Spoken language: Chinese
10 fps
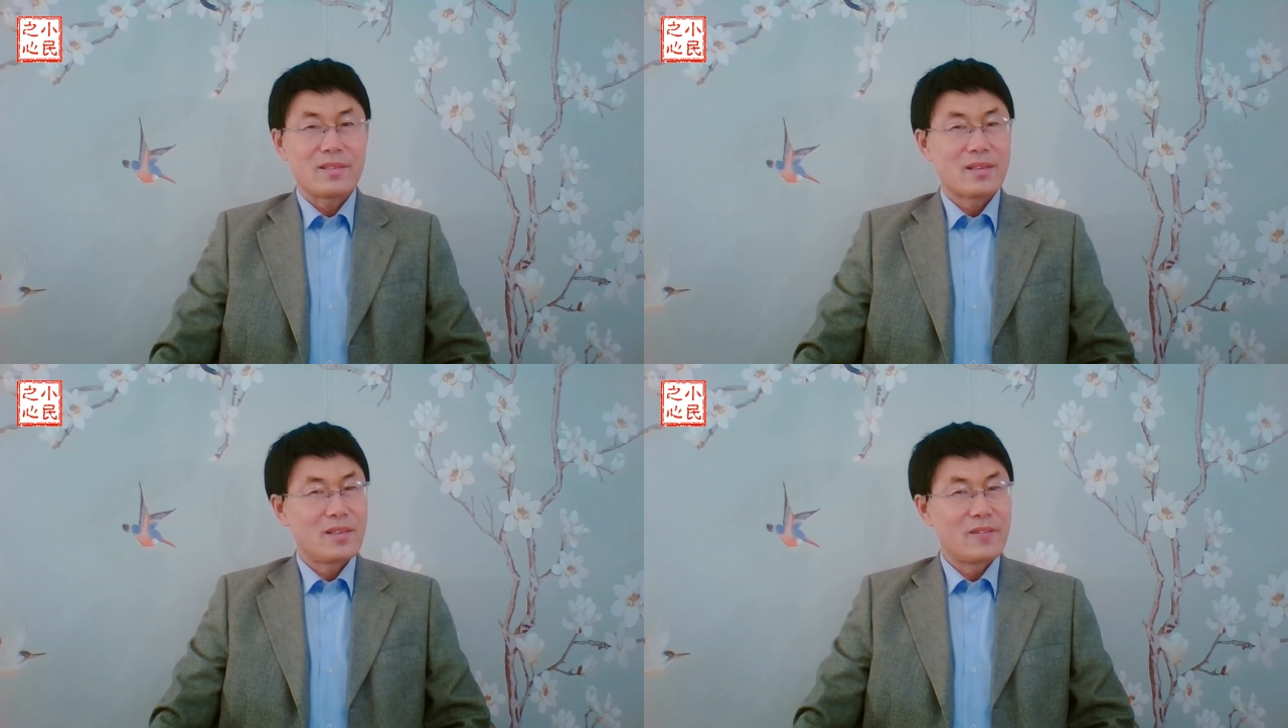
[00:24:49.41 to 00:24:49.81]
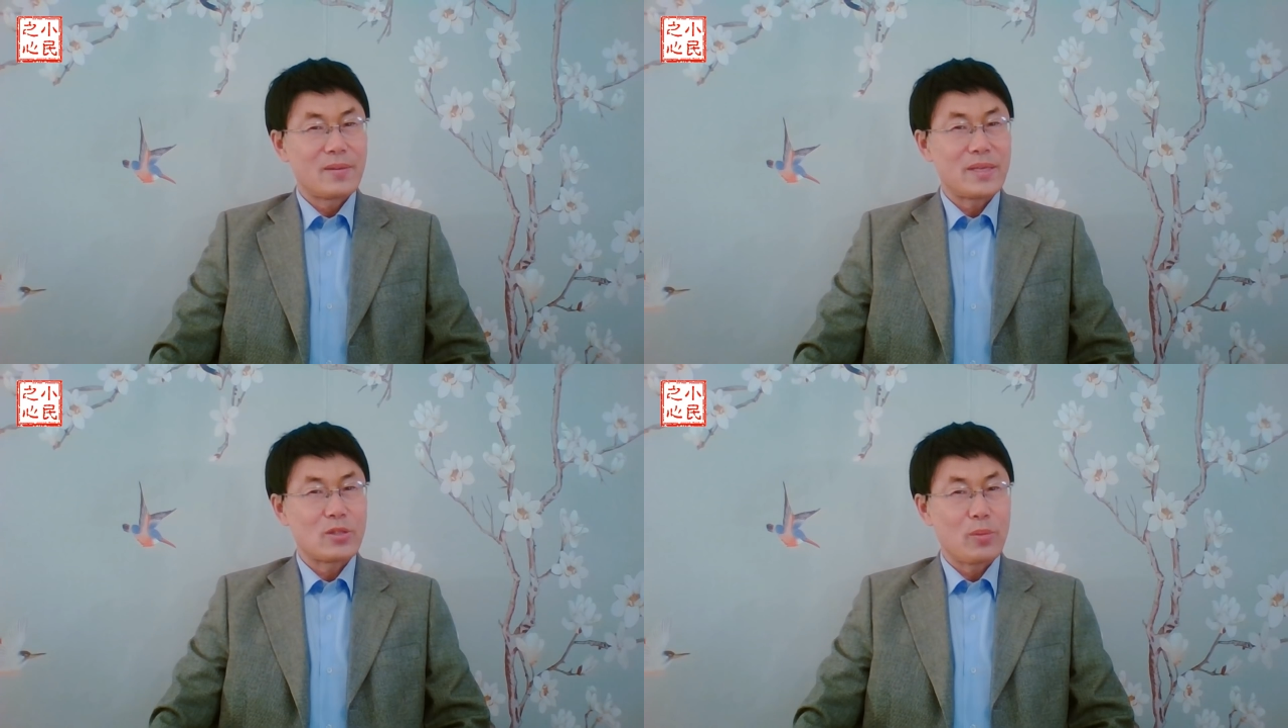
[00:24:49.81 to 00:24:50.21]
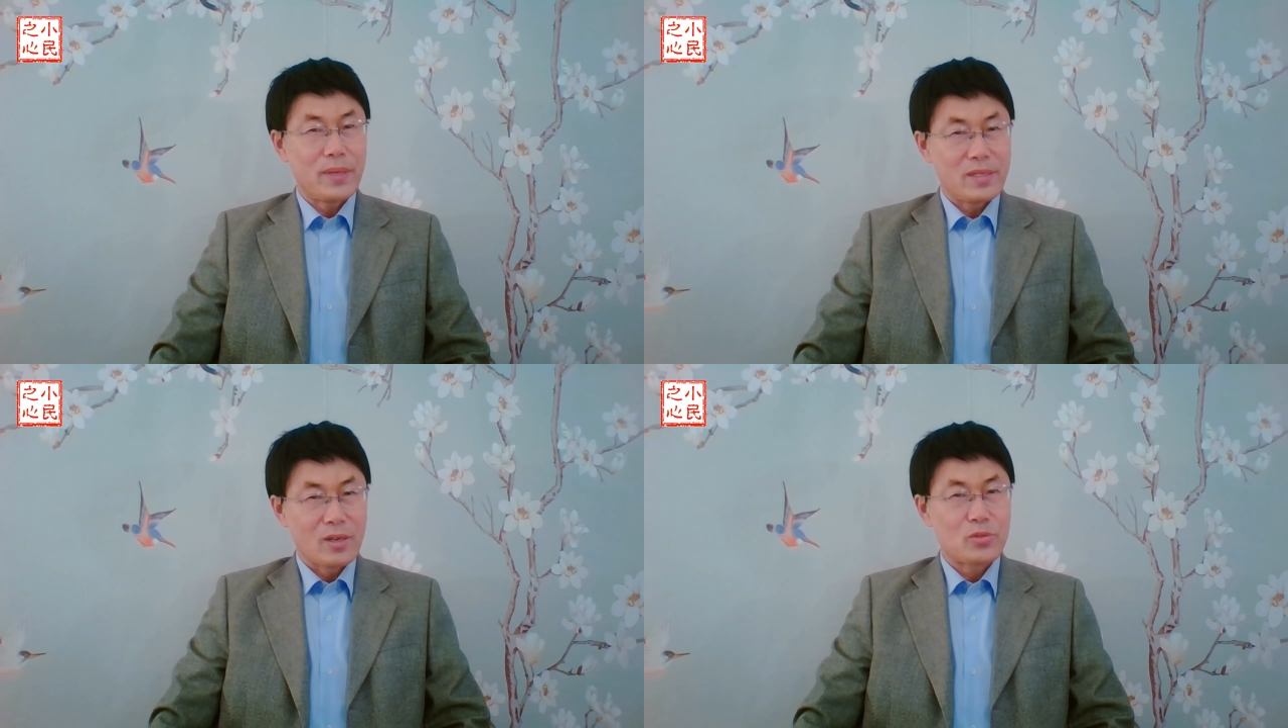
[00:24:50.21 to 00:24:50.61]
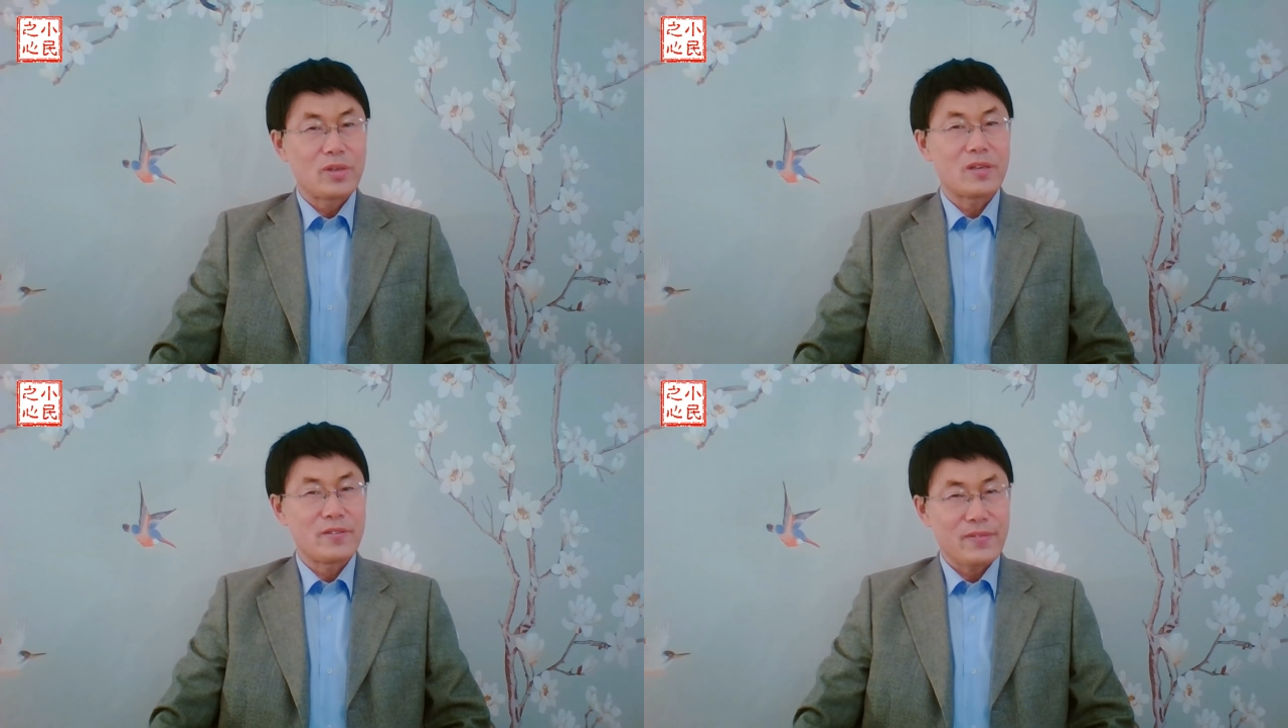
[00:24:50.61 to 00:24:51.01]
各方面都比较均
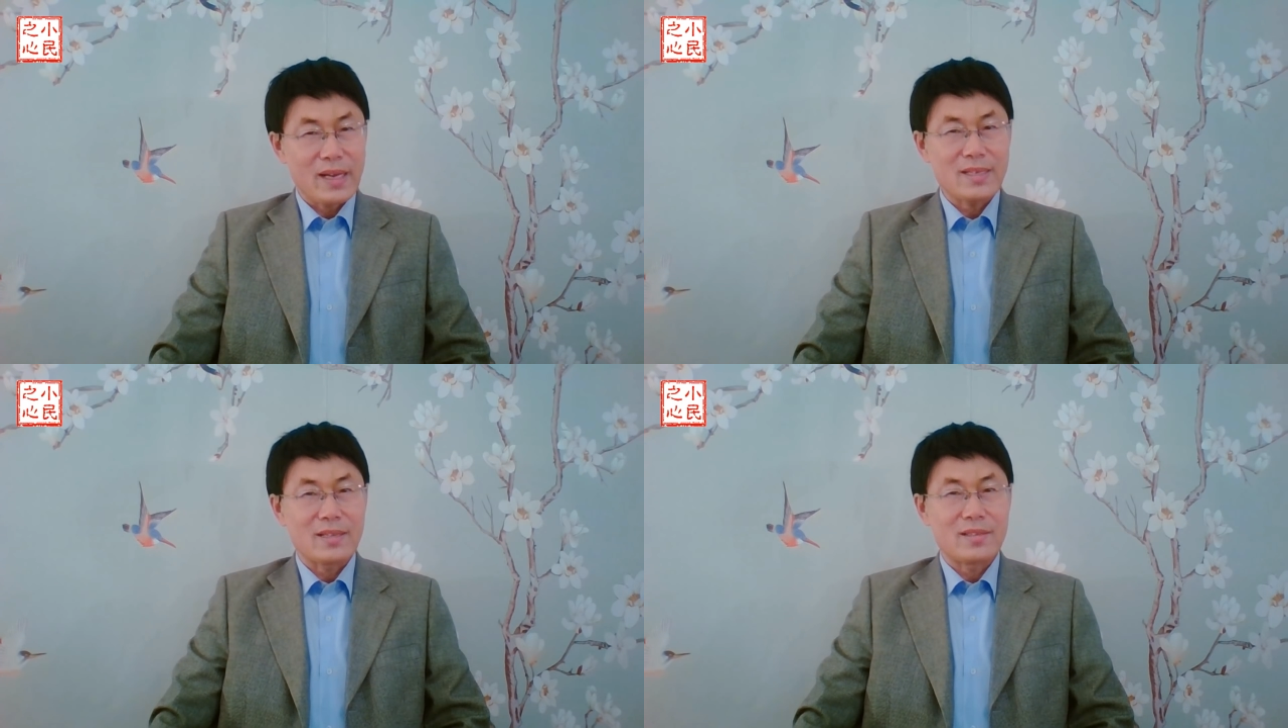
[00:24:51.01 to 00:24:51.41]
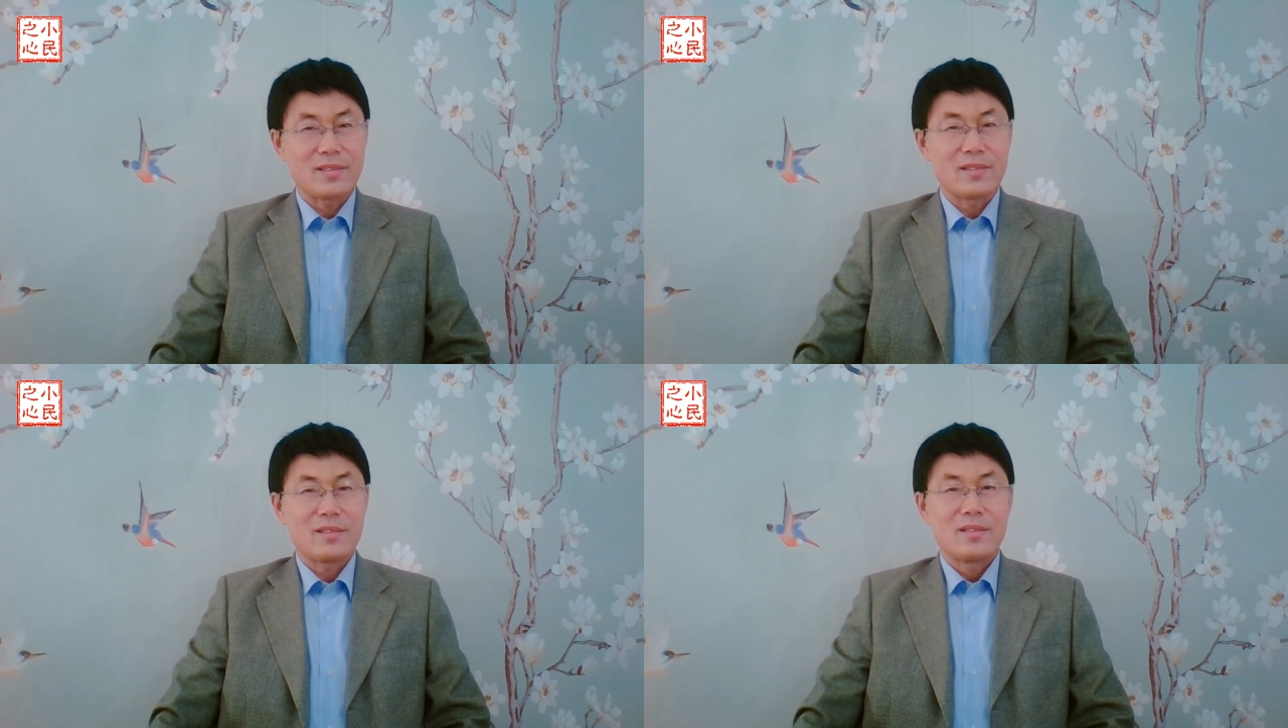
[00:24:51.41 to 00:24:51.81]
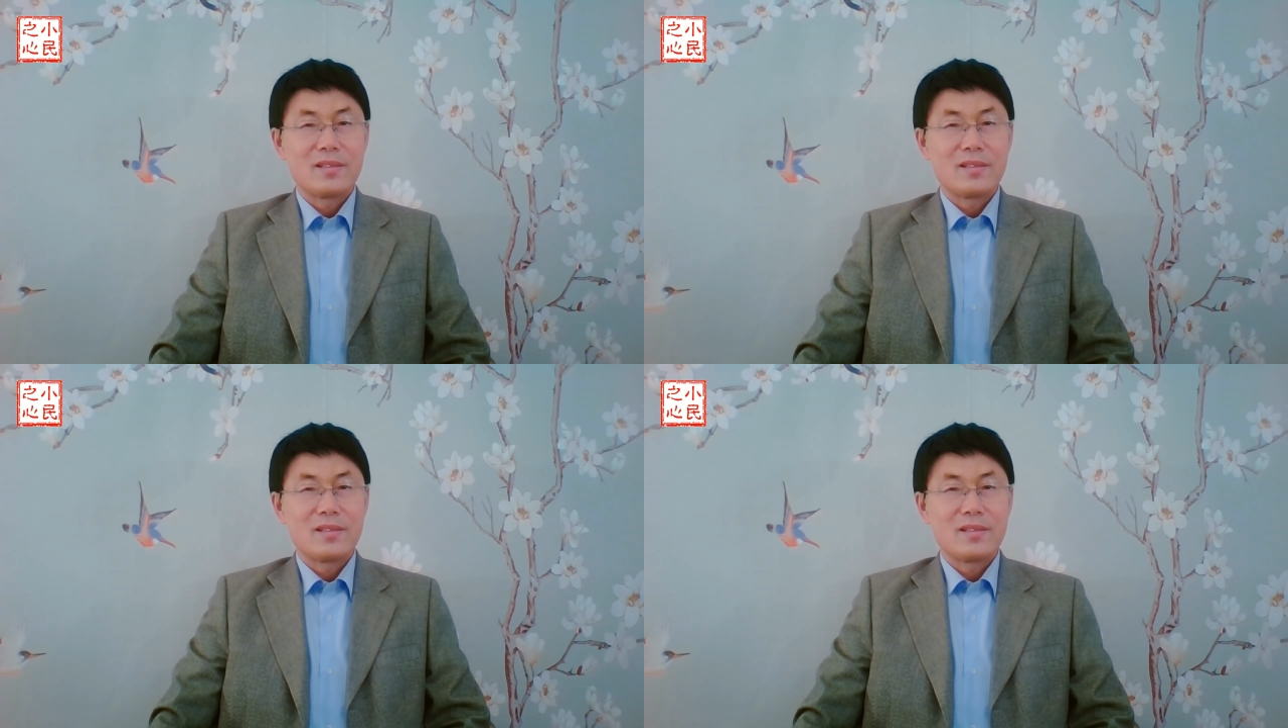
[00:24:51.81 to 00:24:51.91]
衡发展的人。